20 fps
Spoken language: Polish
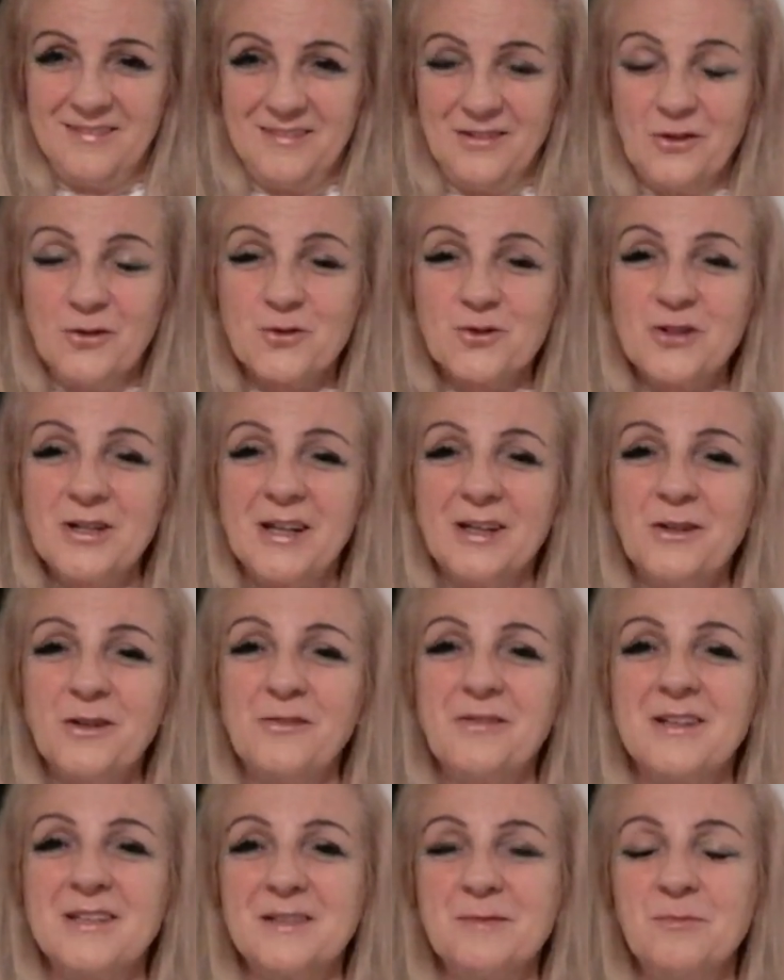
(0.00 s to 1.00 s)
To, że ja do
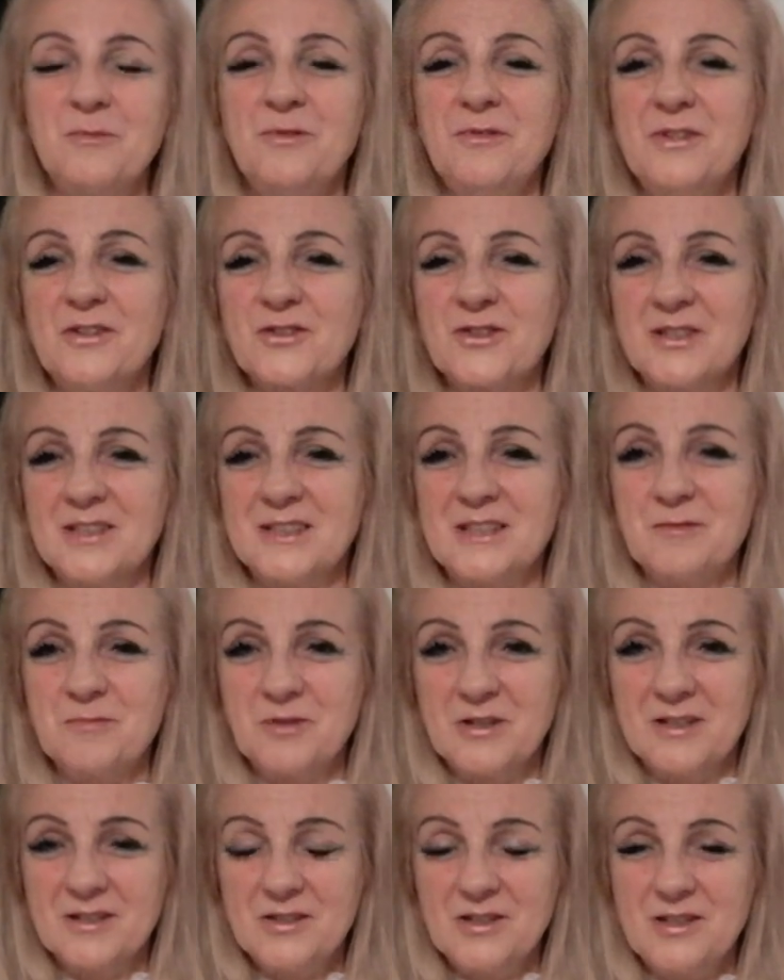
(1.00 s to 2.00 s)
Was mówię, że jestem
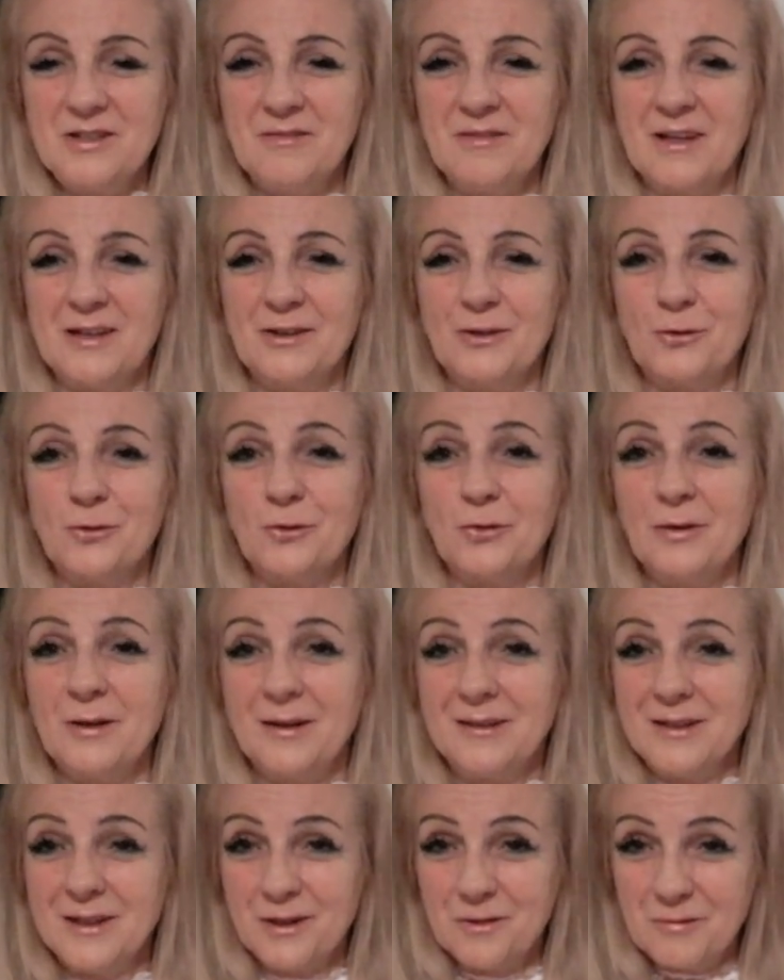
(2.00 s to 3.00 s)
szczęśliwa, no to ja
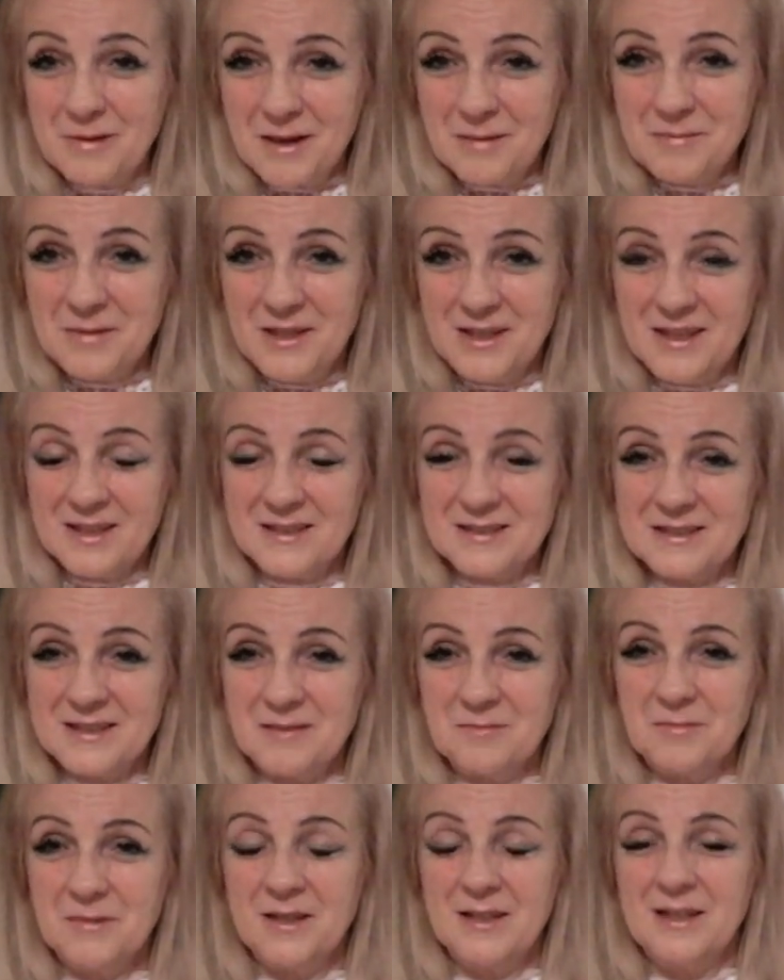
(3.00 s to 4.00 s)
nie kłamię,
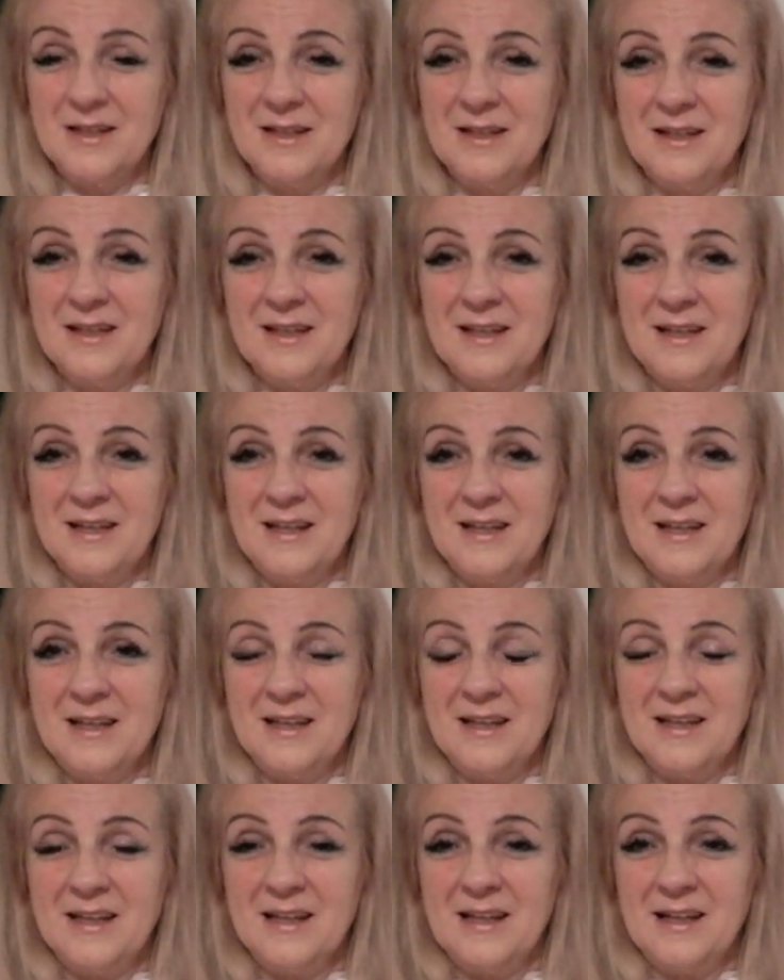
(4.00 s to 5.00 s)
jestem.
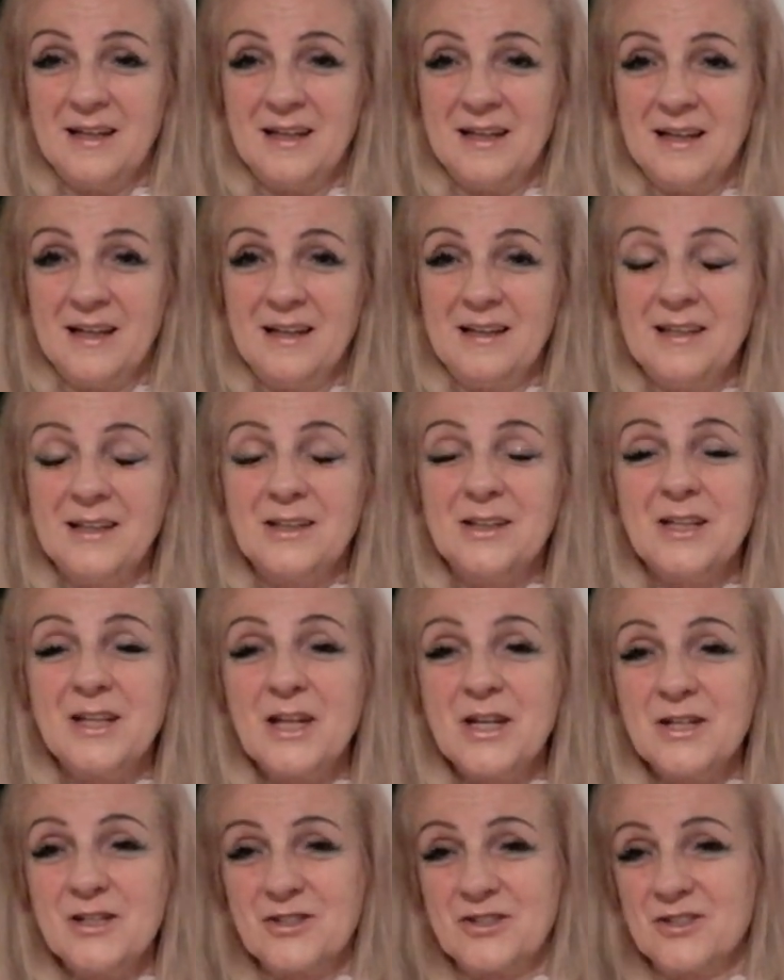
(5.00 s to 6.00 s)
Ale
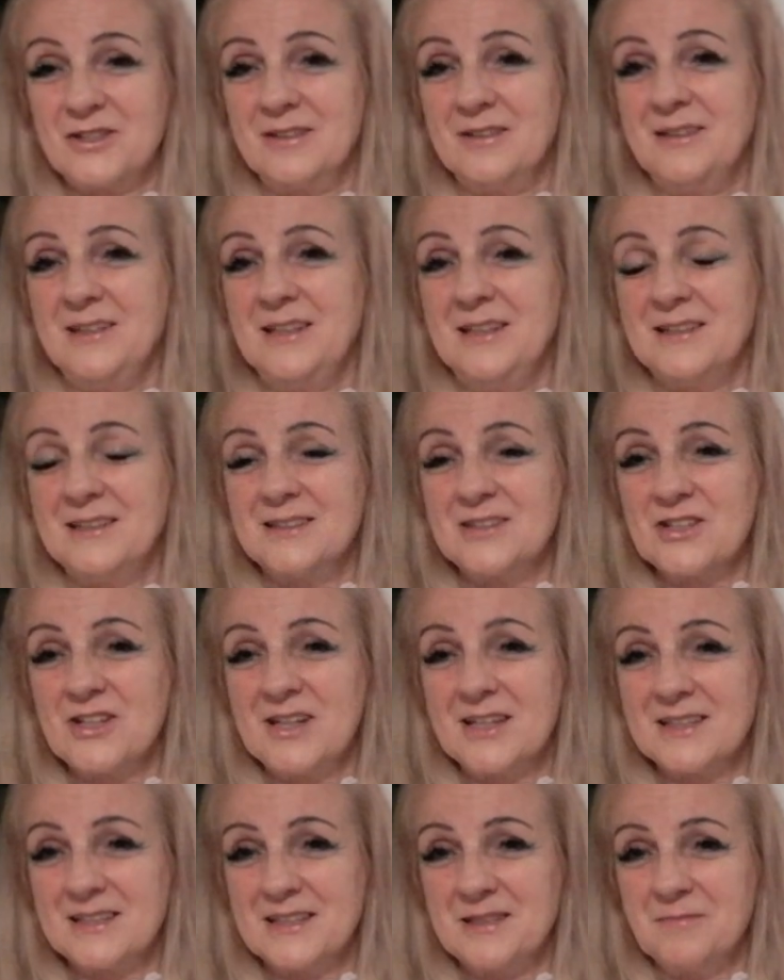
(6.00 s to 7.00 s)
też jest
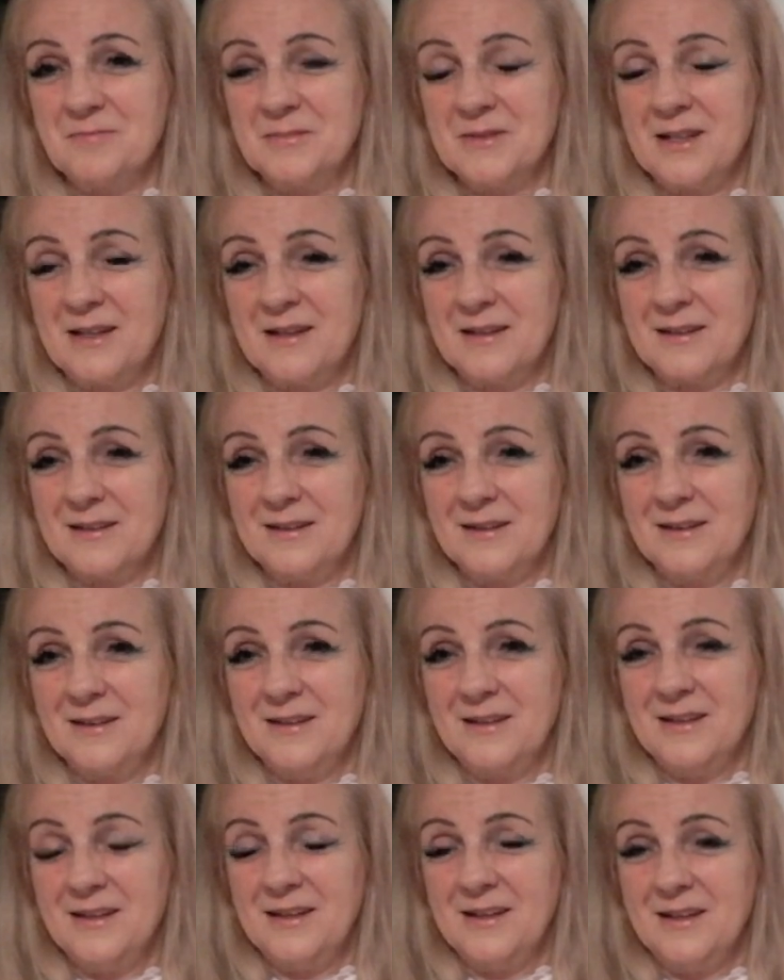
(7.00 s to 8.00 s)
czasem tak.
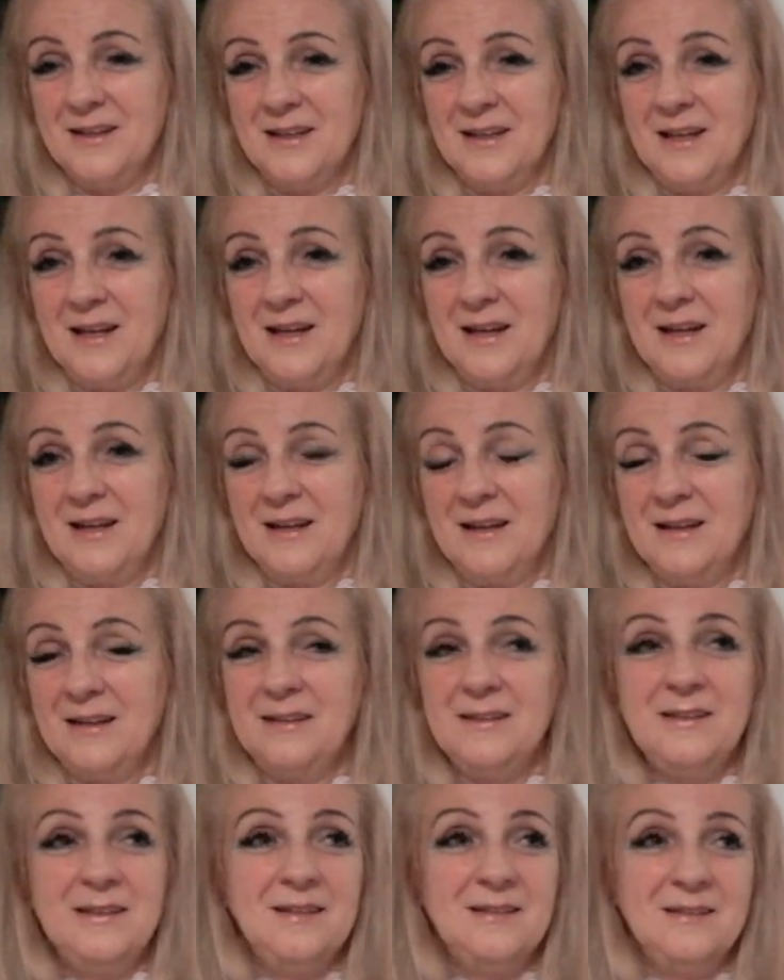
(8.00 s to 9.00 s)

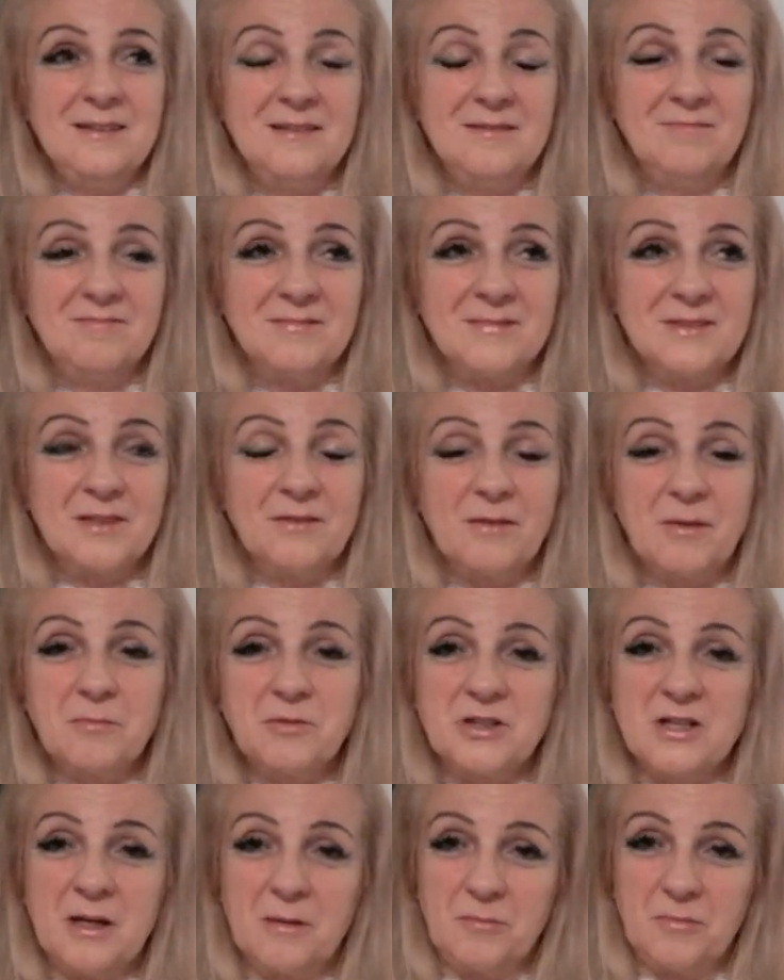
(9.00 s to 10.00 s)
I co Wam
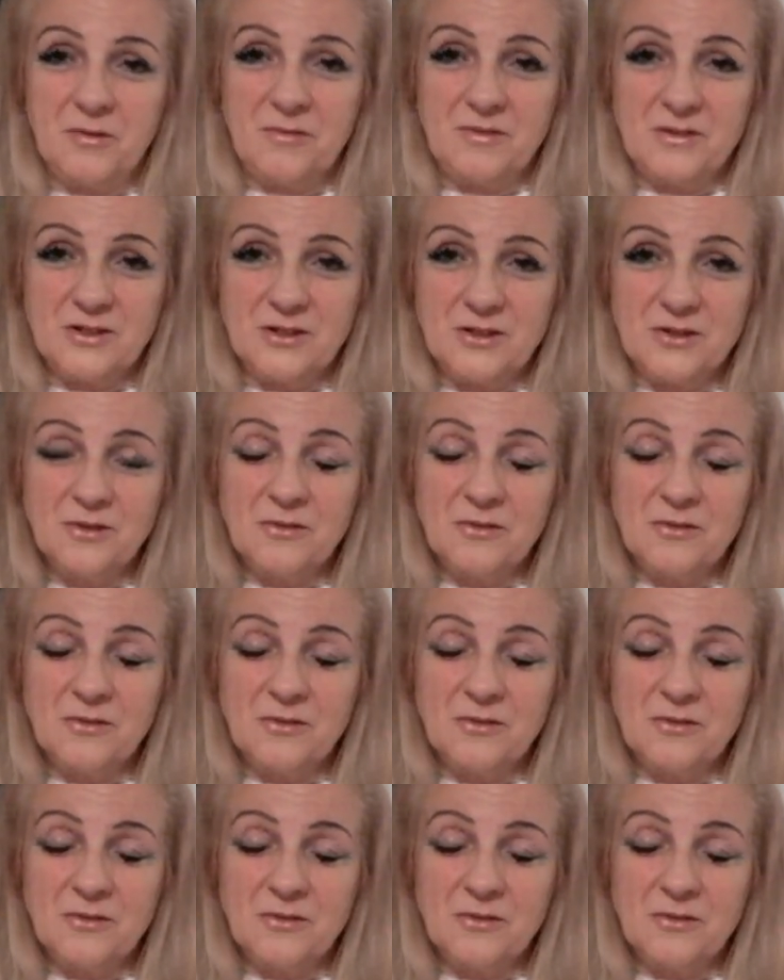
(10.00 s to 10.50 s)
chciałam powiedzieć?